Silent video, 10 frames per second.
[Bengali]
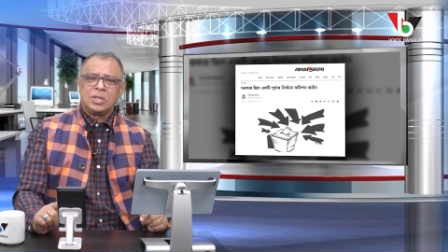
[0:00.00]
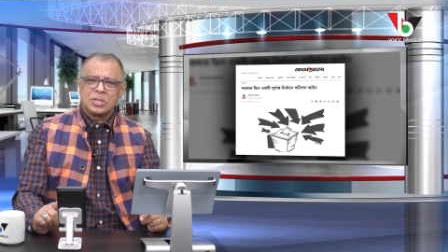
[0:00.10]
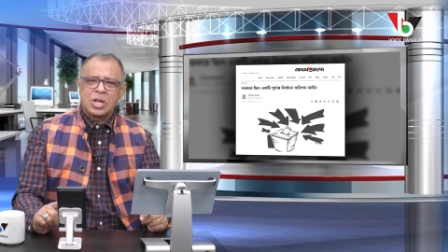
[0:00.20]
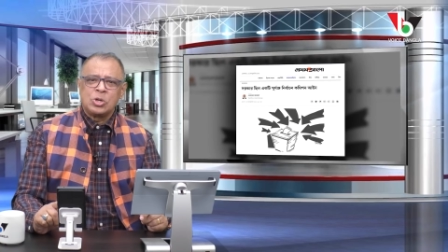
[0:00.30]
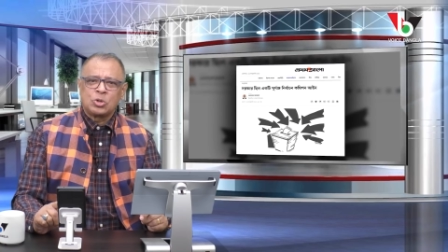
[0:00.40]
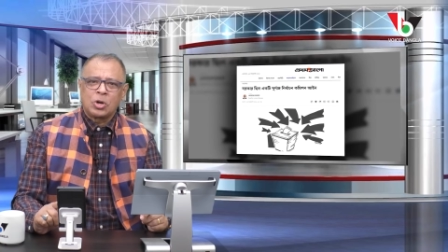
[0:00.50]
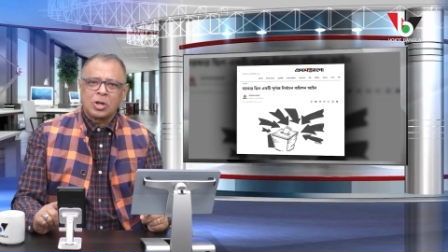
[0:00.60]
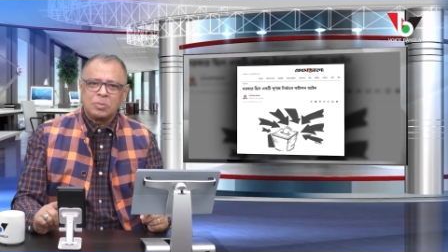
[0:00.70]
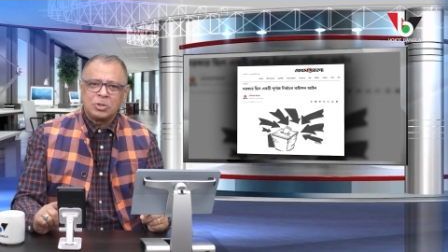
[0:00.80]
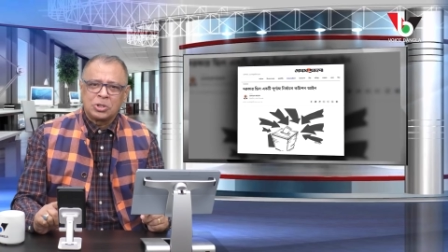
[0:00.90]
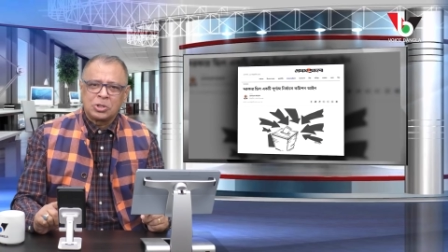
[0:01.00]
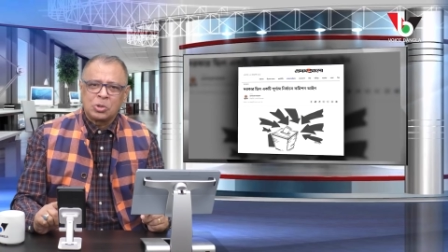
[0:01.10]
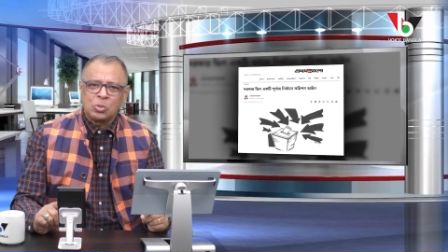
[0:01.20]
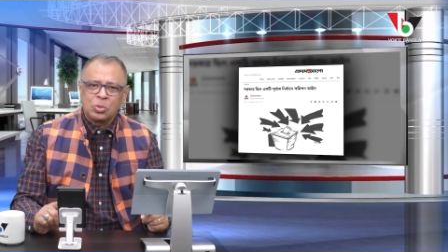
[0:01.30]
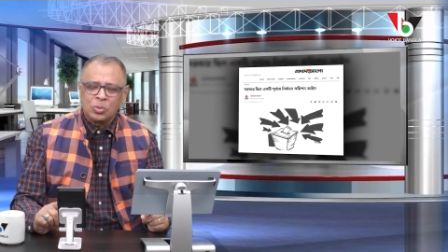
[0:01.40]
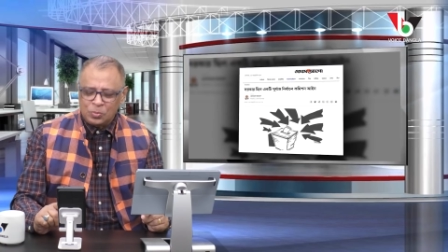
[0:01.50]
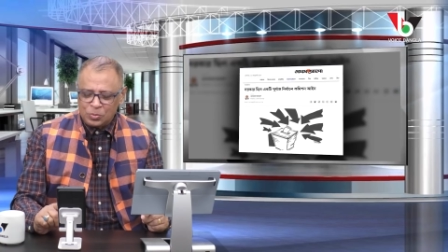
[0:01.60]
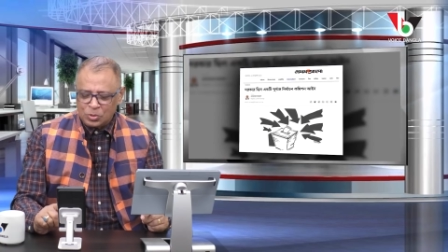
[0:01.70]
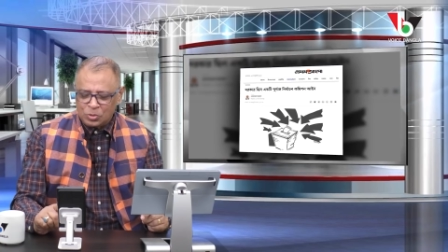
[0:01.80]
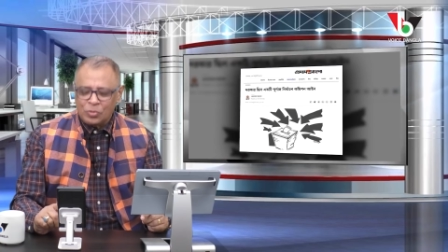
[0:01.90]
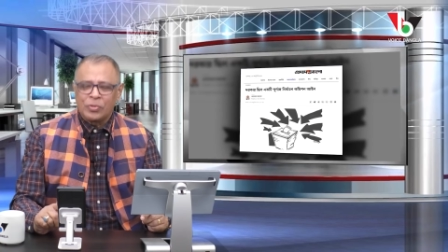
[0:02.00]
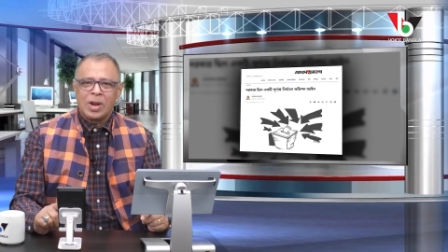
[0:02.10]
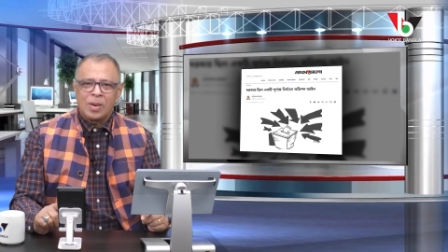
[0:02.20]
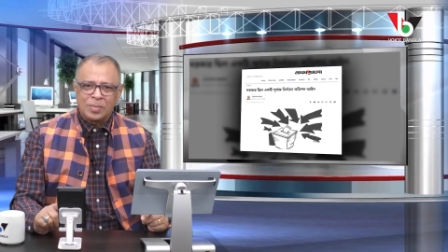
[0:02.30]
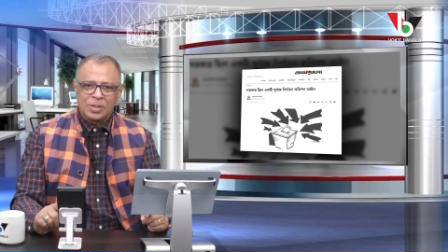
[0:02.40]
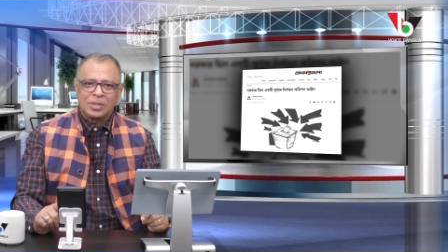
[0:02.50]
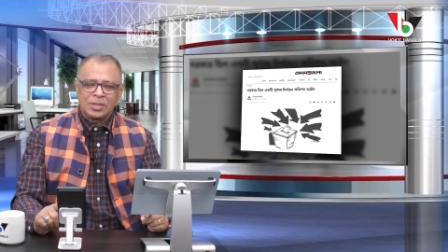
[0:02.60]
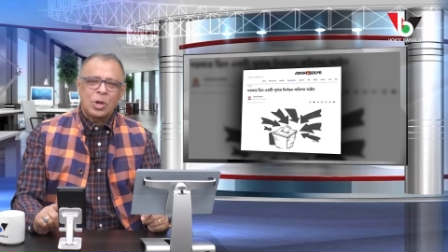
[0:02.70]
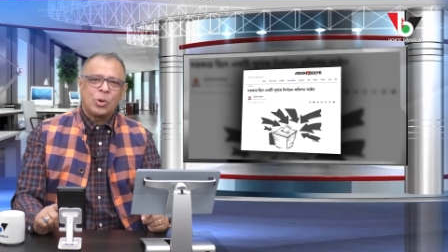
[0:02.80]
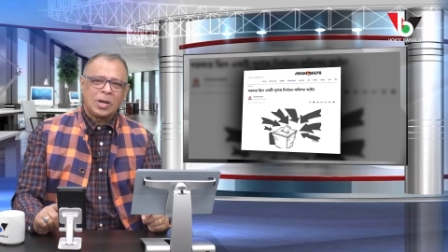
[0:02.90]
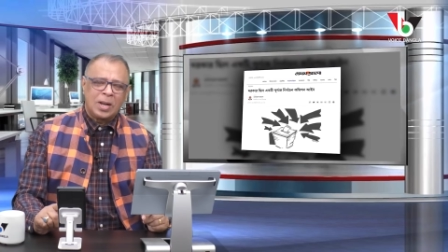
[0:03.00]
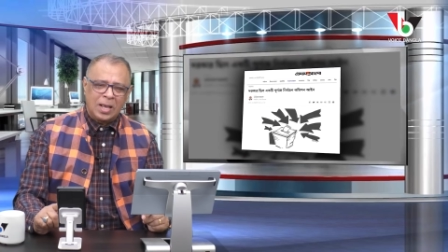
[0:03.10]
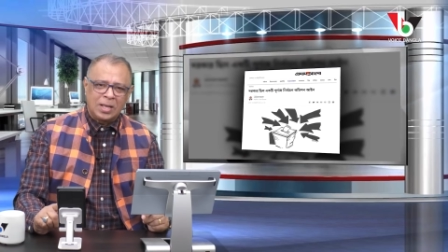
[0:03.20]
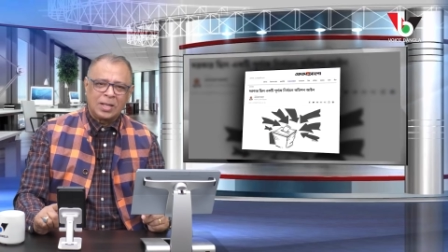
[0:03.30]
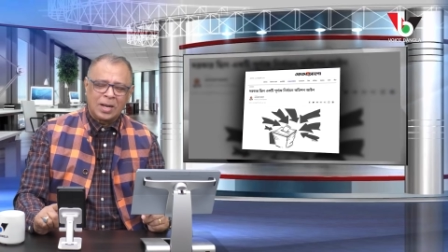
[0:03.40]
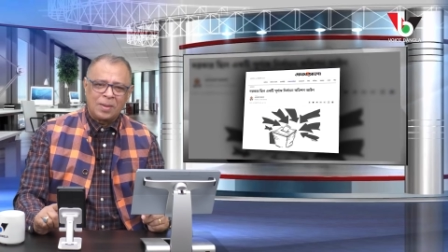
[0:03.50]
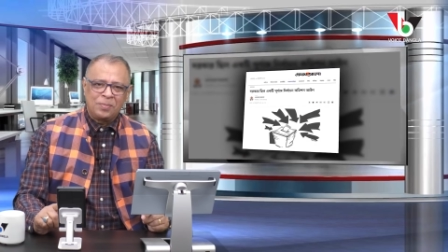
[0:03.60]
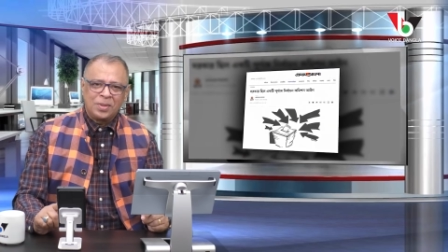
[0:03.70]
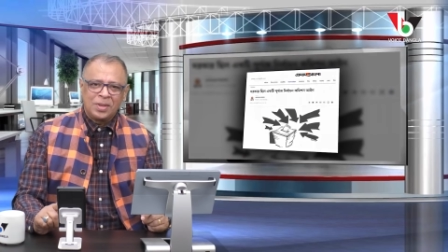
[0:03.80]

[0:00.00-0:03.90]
স্থানীয় সরকার বিশেষজ্ঞ তোফায়ল আহমেদ তারও একটা লেখা দেখলাম